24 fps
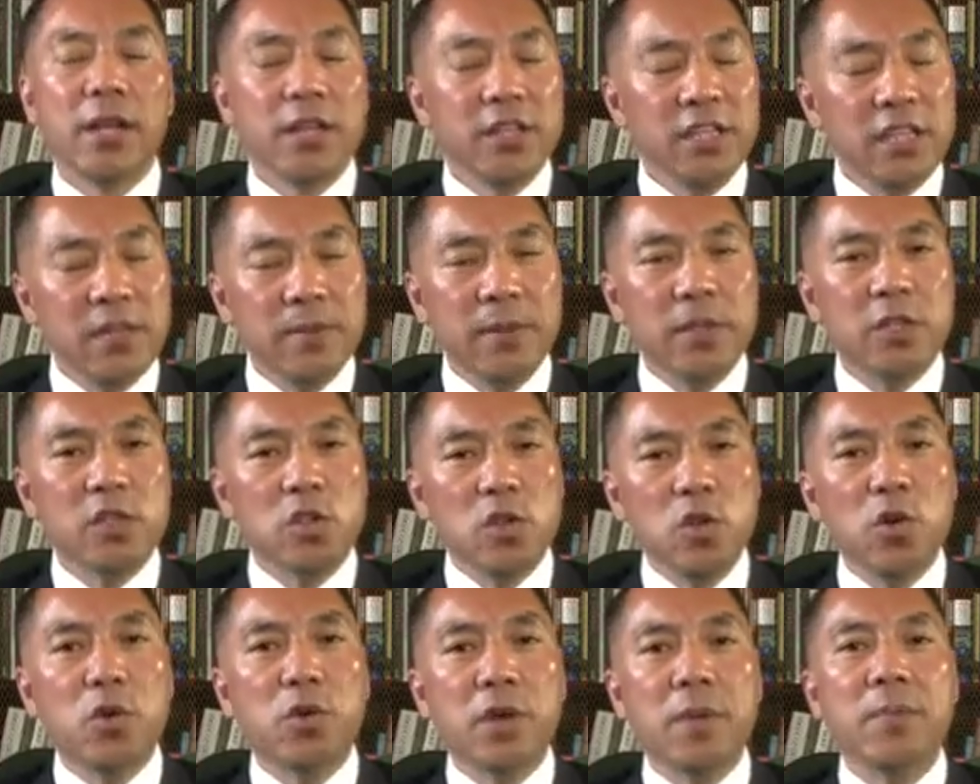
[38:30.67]
你们
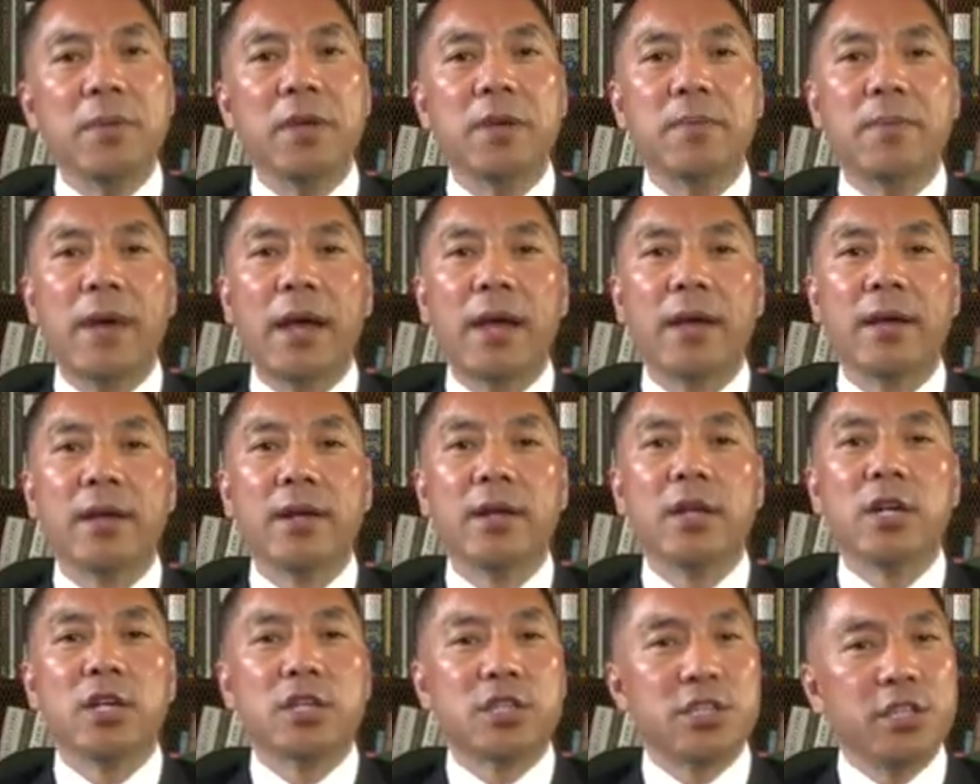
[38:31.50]
就会明白，
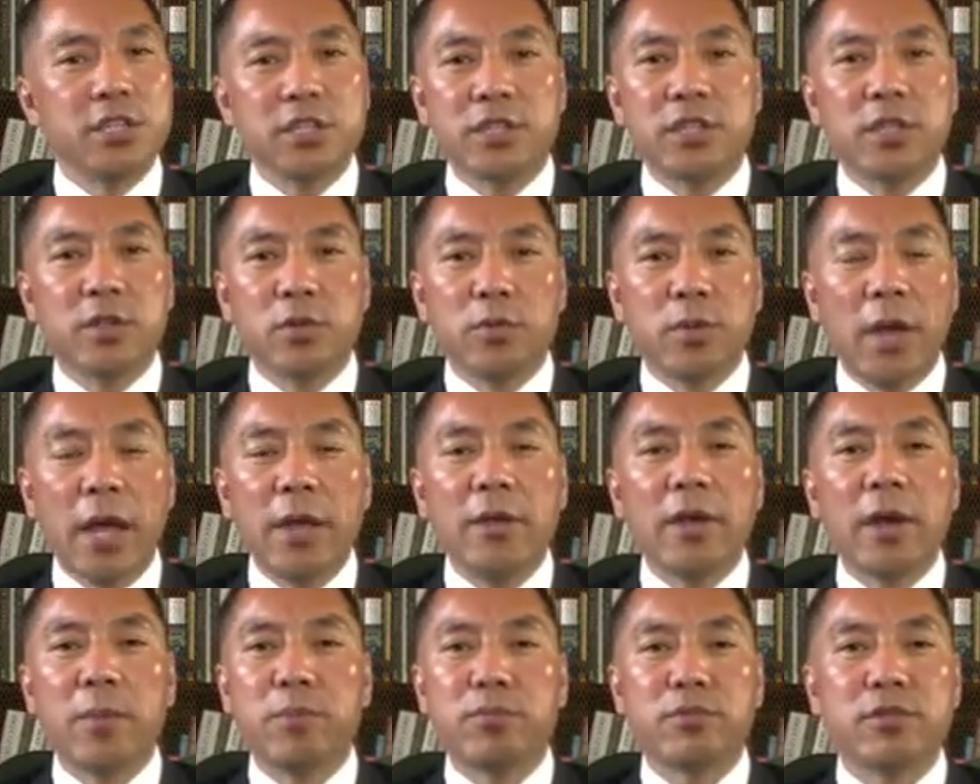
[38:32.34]
事情远
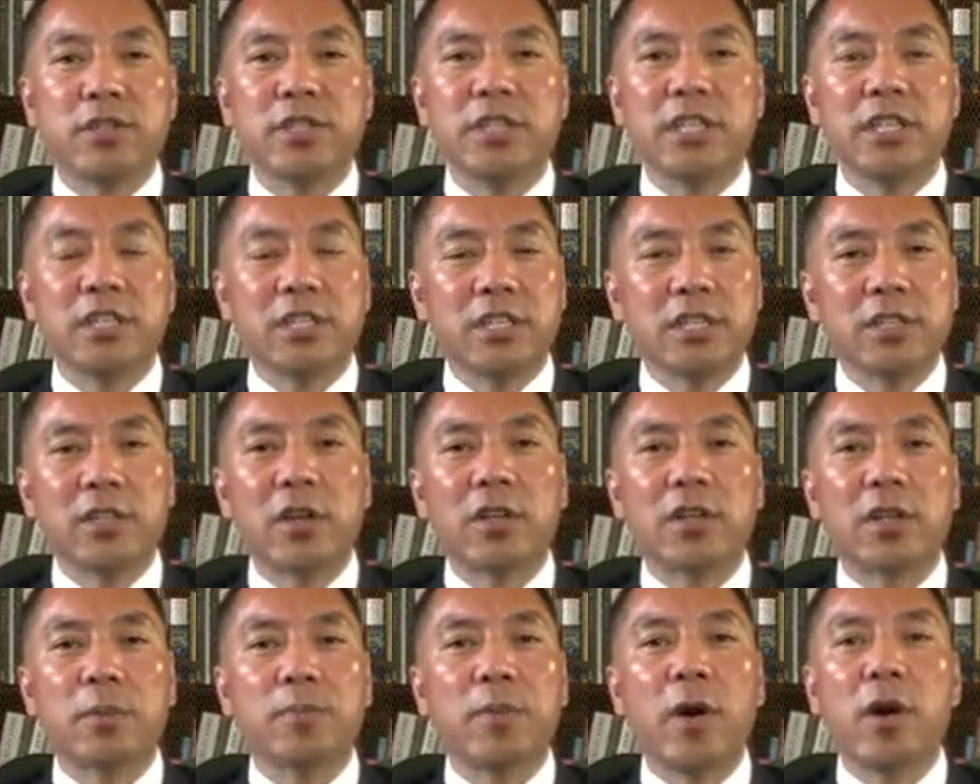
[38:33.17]
远不是你听
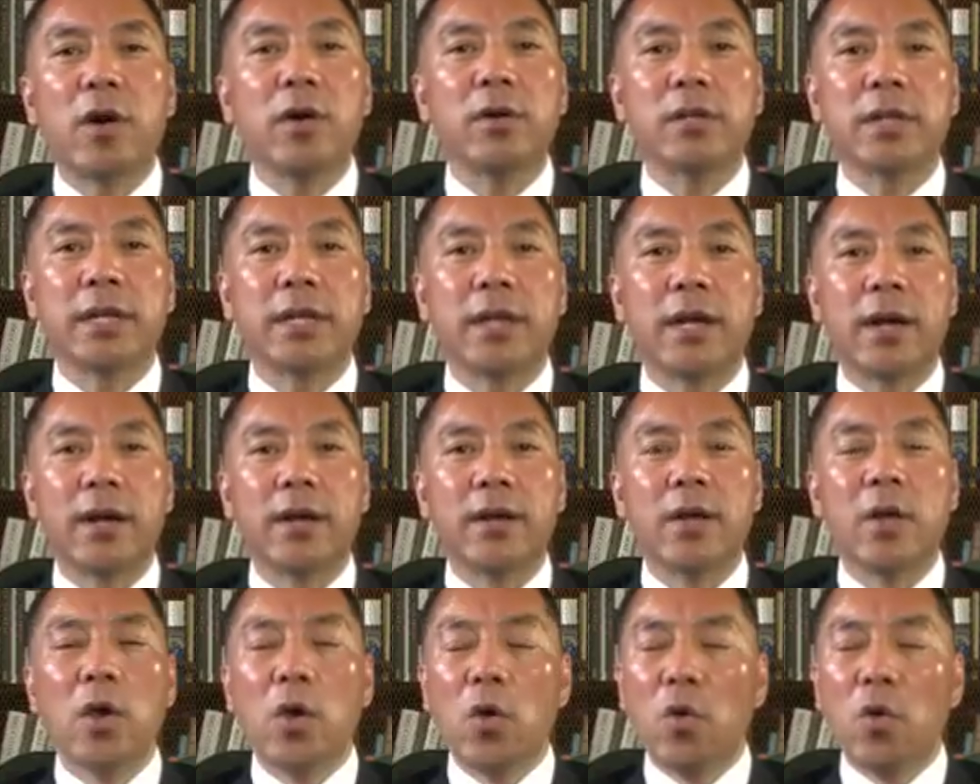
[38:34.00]
到的报告那样。